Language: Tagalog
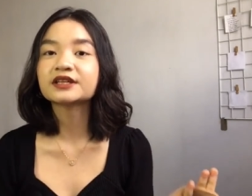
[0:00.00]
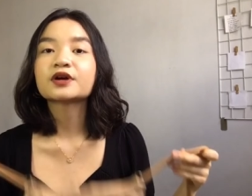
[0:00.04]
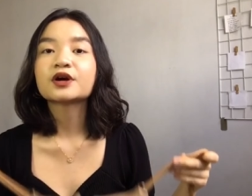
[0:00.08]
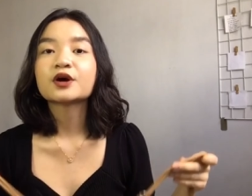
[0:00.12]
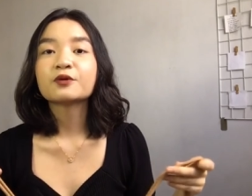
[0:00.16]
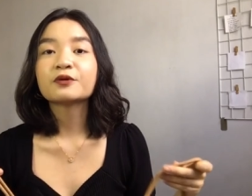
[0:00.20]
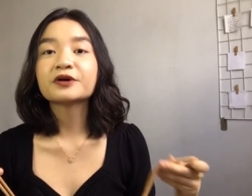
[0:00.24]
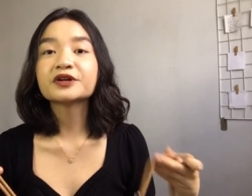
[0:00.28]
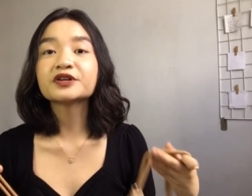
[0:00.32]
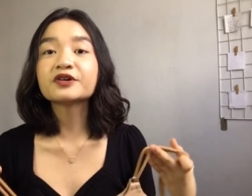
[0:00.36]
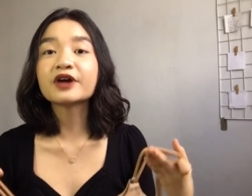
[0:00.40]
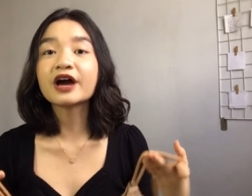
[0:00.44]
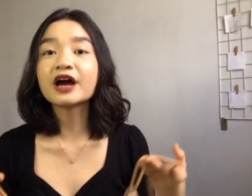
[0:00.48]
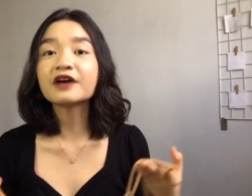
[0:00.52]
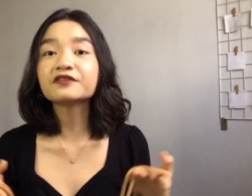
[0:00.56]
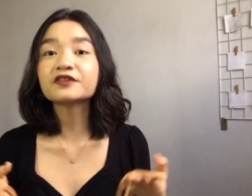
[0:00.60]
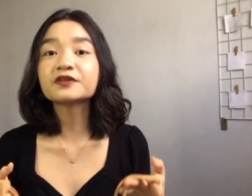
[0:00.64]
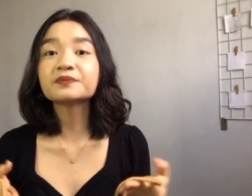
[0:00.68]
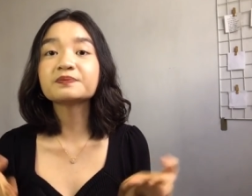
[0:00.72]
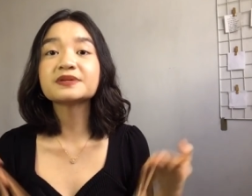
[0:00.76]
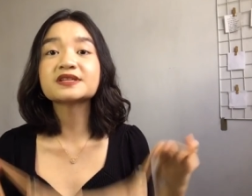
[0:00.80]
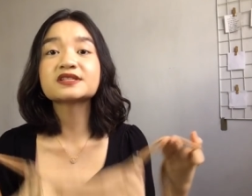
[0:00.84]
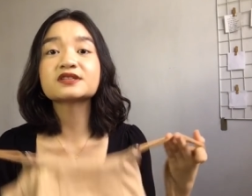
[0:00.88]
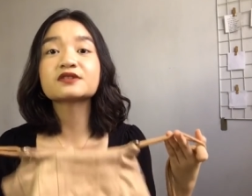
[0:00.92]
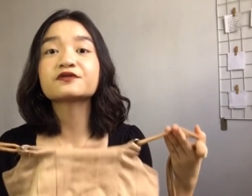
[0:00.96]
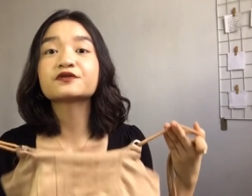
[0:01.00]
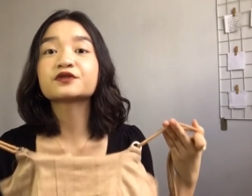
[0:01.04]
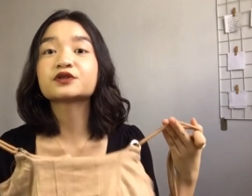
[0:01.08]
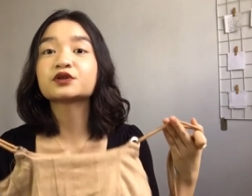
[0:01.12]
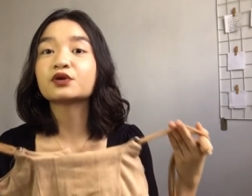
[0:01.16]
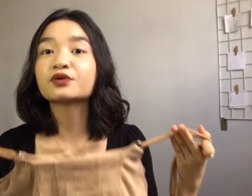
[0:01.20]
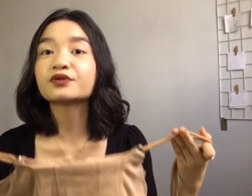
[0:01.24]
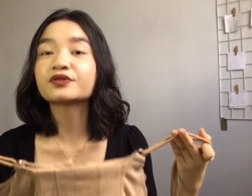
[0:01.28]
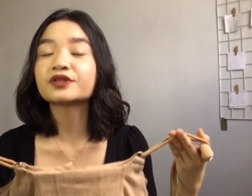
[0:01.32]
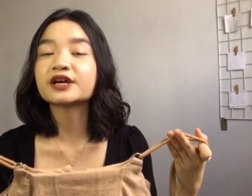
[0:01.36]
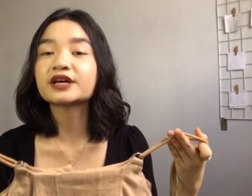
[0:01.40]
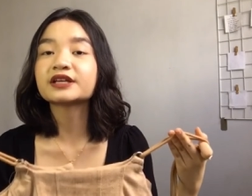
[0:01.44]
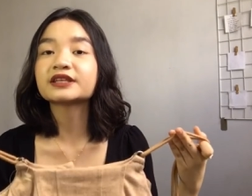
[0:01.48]
When you have a piece of
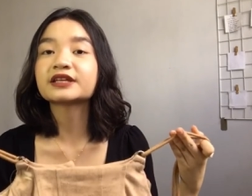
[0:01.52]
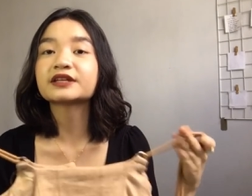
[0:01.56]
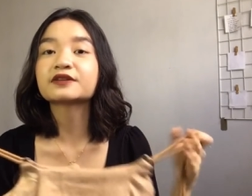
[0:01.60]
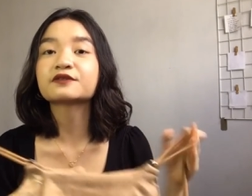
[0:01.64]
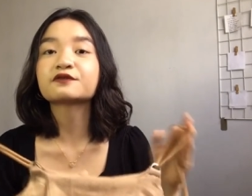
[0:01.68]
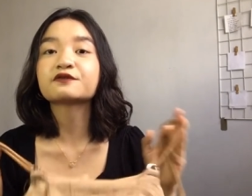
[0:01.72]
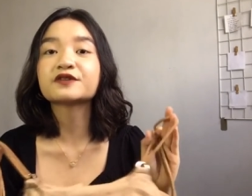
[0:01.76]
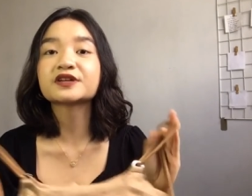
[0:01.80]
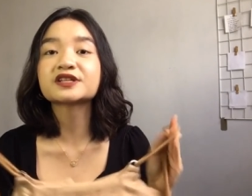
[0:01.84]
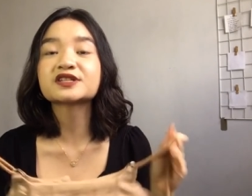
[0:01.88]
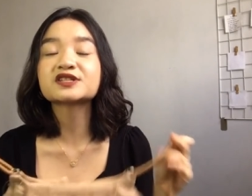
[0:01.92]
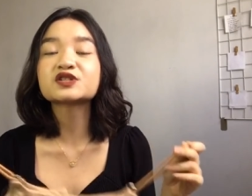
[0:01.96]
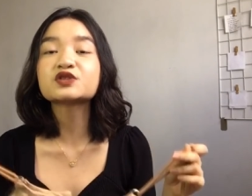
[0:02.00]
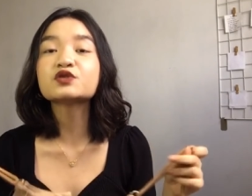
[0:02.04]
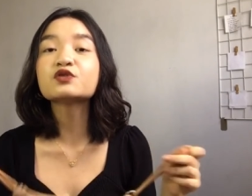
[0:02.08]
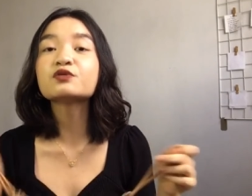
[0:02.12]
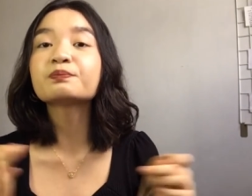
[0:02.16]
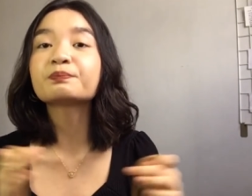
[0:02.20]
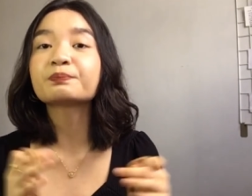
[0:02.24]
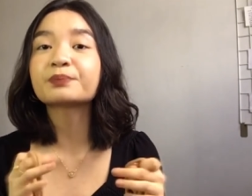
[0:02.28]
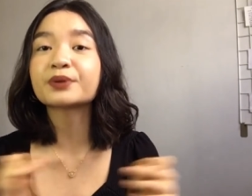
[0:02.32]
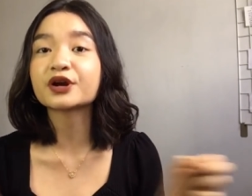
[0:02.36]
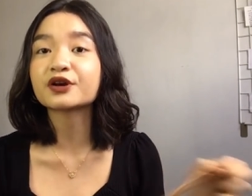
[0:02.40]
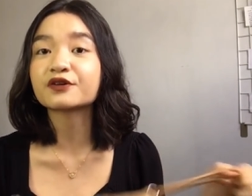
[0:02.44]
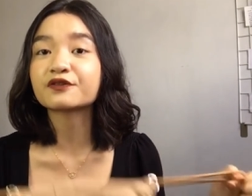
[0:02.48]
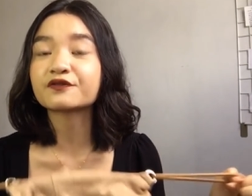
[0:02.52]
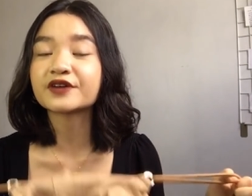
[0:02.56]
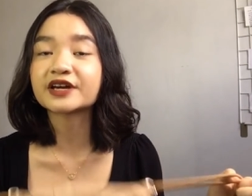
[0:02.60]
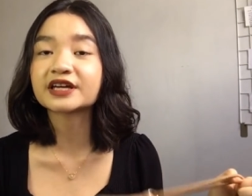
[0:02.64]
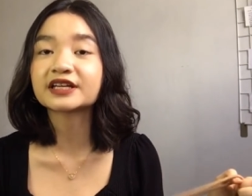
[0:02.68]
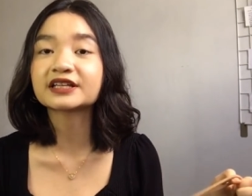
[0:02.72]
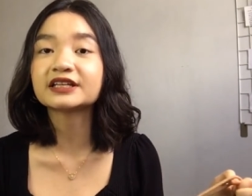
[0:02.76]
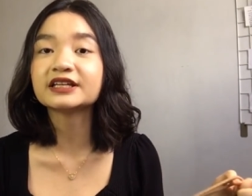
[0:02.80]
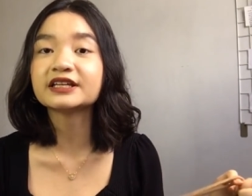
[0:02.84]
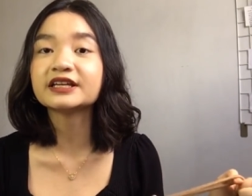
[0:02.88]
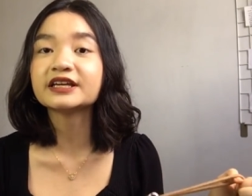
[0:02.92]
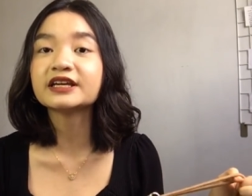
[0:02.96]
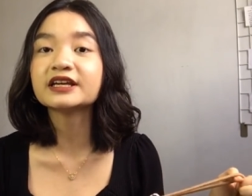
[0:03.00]
clothing that fits you
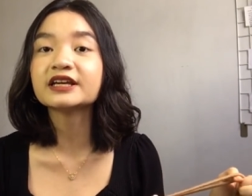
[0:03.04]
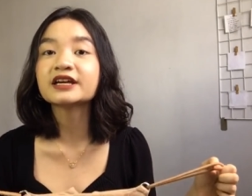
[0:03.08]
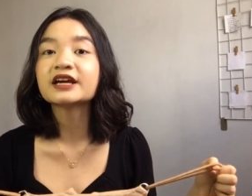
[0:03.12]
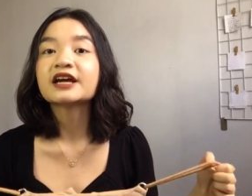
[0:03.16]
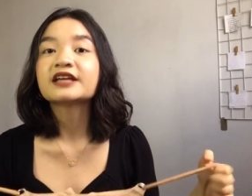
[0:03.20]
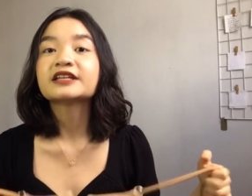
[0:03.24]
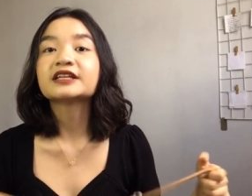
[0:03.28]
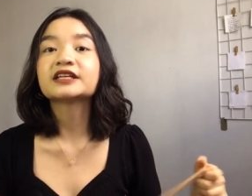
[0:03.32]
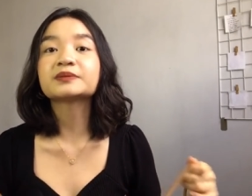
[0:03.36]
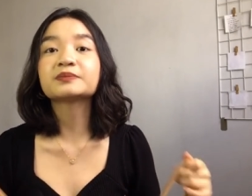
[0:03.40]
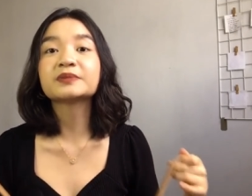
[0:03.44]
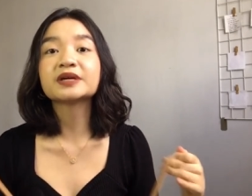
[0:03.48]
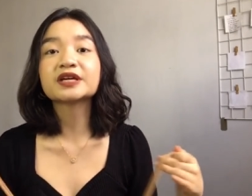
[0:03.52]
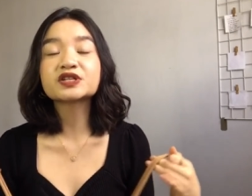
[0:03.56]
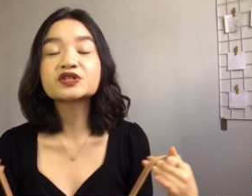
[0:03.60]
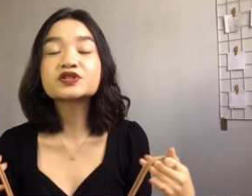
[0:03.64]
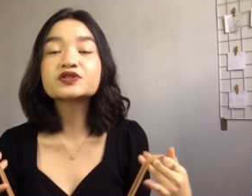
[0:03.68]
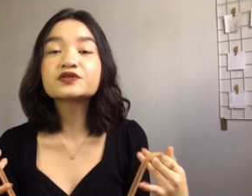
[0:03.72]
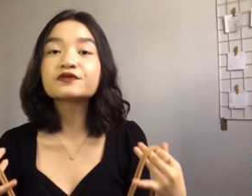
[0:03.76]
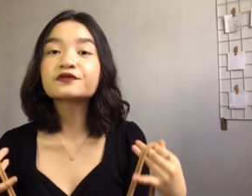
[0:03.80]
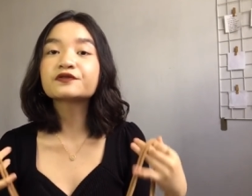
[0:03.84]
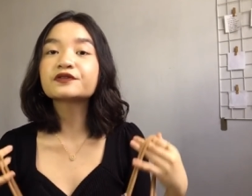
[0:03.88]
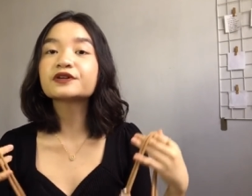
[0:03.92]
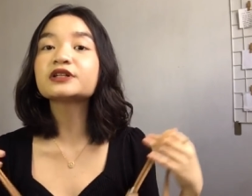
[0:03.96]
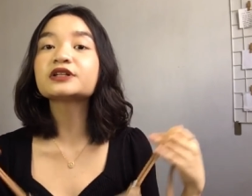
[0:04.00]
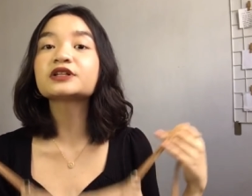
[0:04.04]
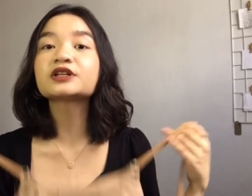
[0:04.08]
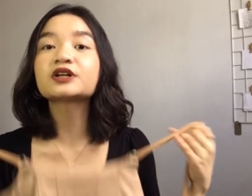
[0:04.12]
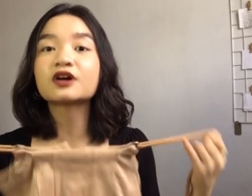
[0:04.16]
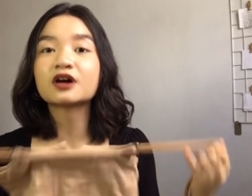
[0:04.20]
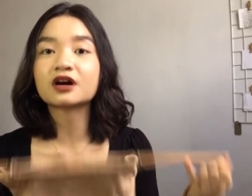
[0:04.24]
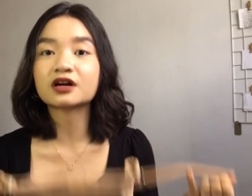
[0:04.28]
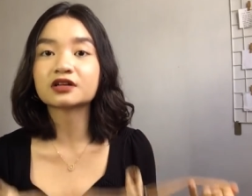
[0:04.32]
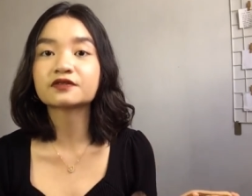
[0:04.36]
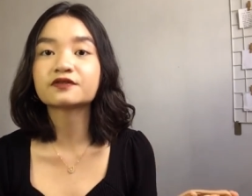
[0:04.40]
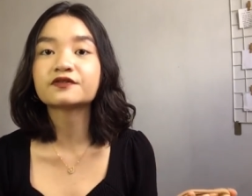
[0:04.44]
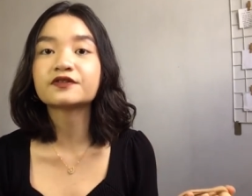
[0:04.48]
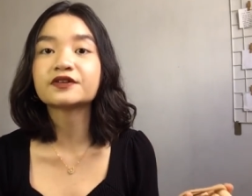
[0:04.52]
perfectly, that makes you feel
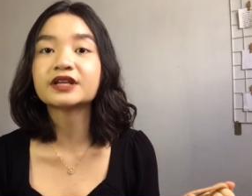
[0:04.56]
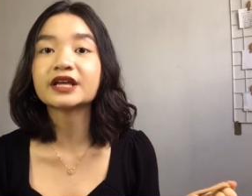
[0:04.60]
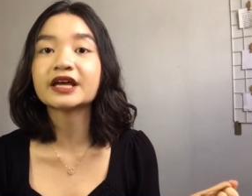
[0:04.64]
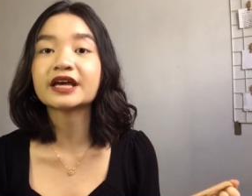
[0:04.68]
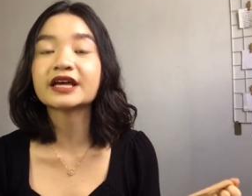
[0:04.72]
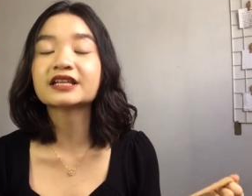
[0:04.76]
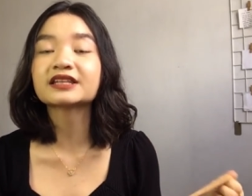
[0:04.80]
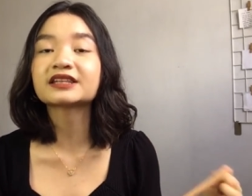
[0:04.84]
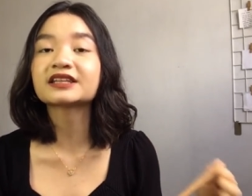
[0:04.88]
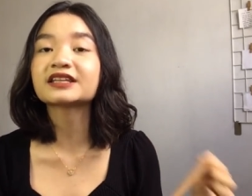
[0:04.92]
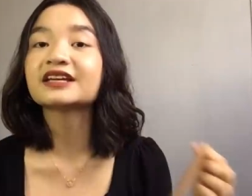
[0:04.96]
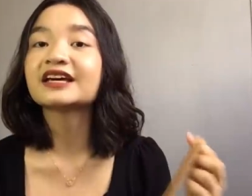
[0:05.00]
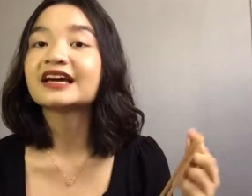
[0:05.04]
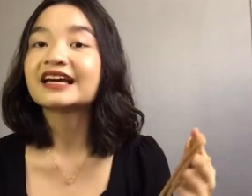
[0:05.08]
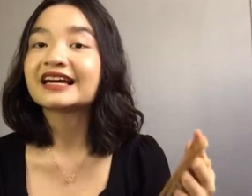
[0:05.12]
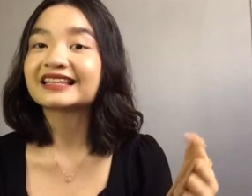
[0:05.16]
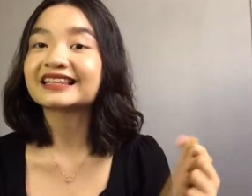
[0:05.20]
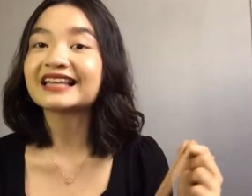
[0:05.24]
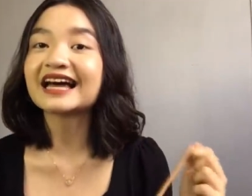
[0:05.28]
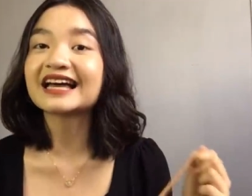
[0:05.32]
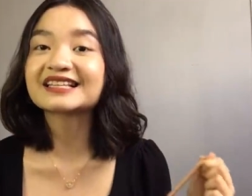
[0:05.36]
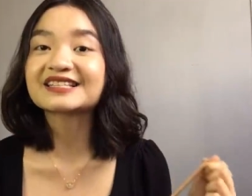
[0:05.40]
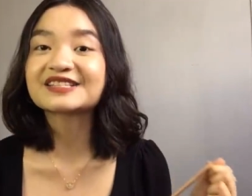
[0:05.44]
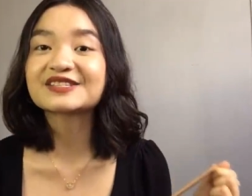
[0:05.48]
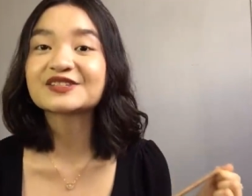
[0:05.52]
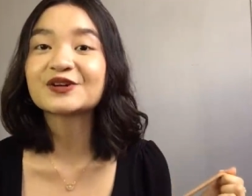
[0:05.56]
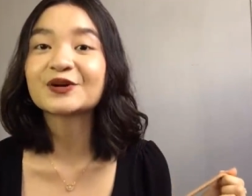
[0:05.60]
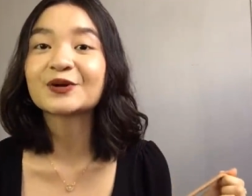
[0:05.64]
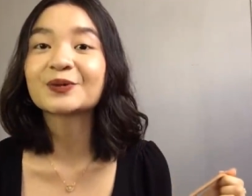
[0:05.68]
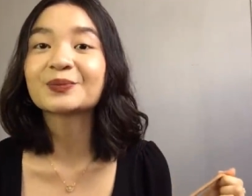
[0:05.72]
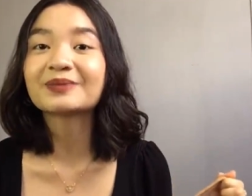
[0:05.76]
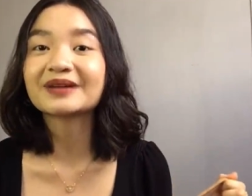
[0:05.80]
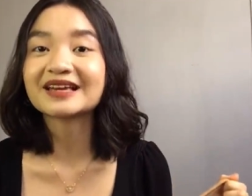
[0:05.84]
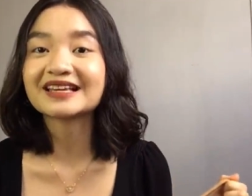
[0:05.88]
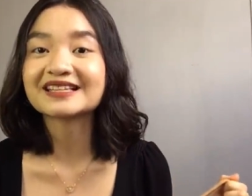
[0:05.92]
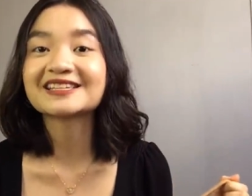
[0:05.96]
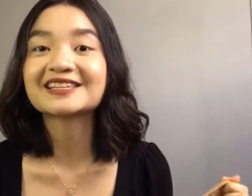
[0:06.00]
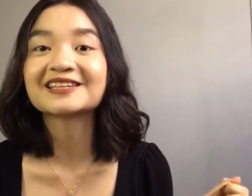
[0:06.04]
confident, that's your
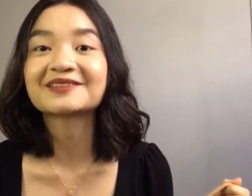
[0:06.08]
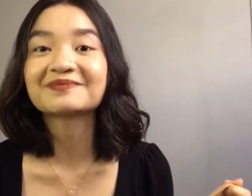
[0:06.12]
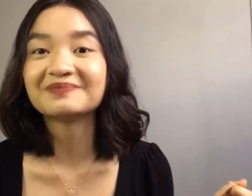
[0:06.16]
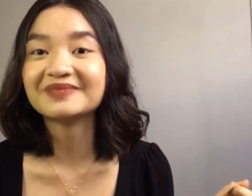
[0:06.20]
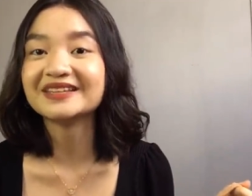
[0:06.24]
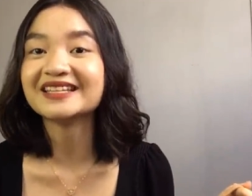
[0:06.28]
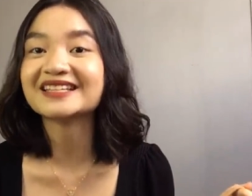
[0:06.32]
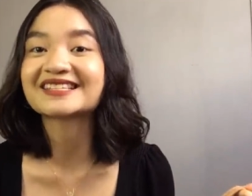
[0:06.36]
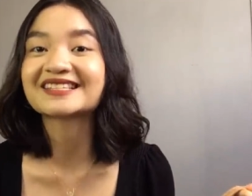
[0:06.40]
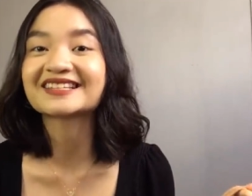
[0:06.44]
basic piece,